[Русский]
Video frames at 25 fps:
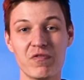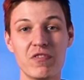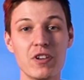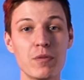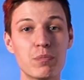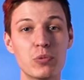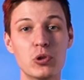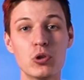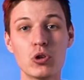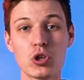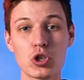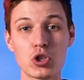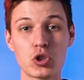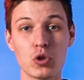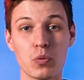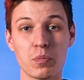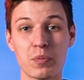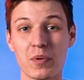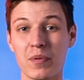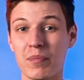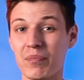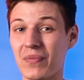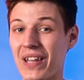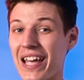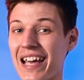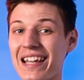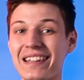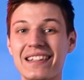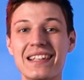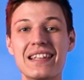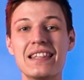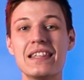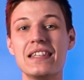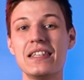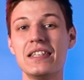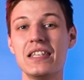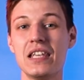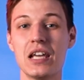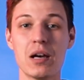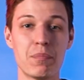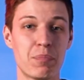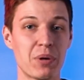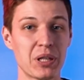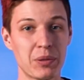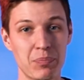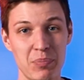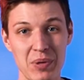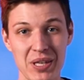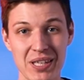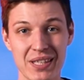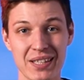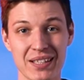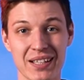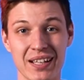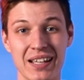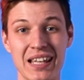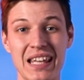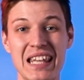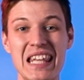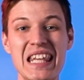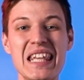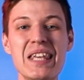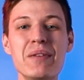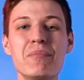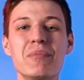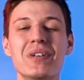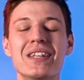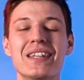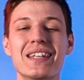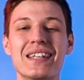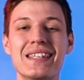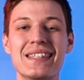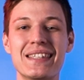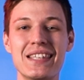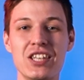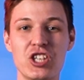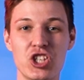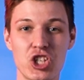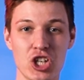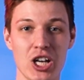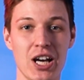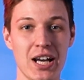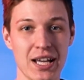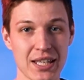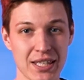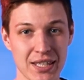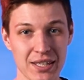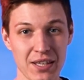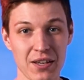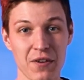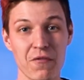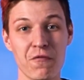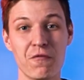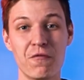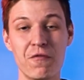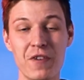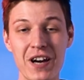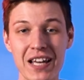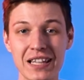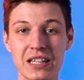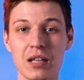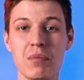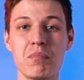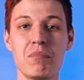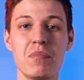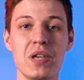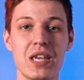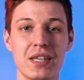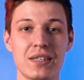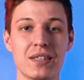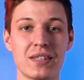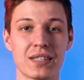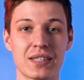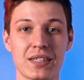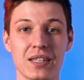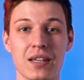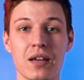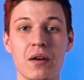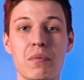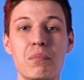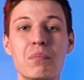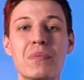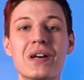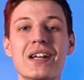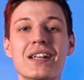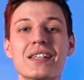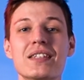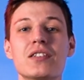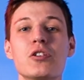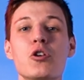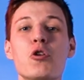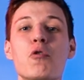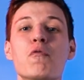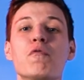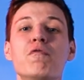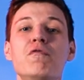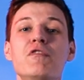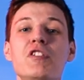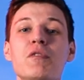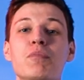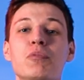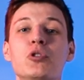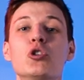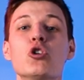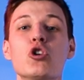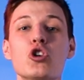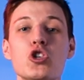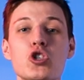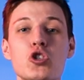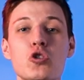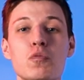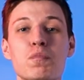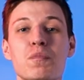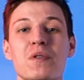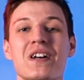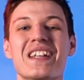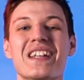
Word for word: VIP-доступ — это не подписка. Именно сейчас, в этом месяце, мы раздаем VIP-доступ